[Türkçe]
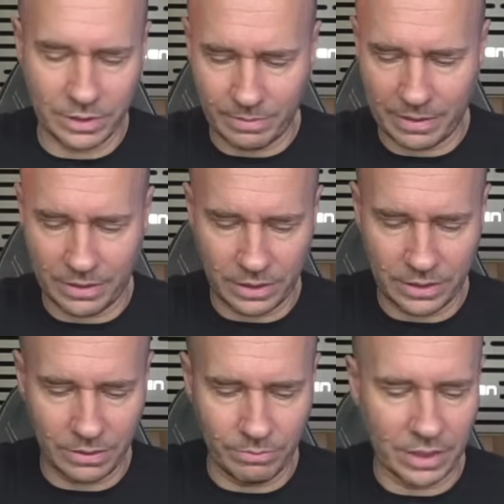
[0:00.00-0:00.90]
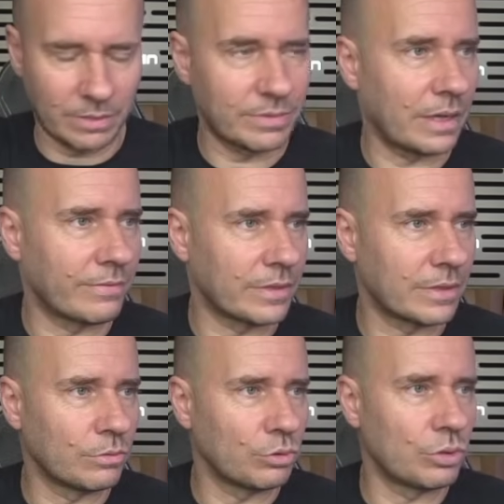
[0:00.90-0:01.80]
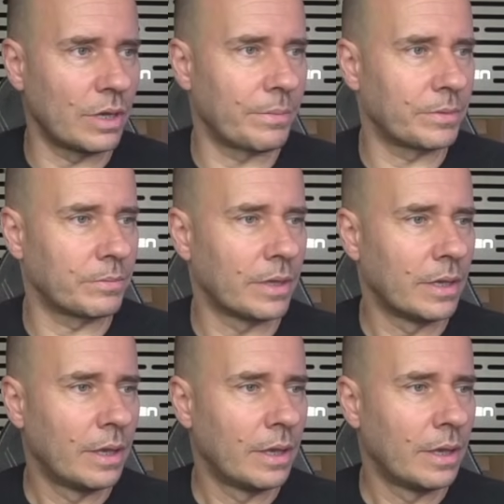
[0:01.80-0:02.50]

Acaba değiştirdim bakayım sayfasını düzgün yaptı mı?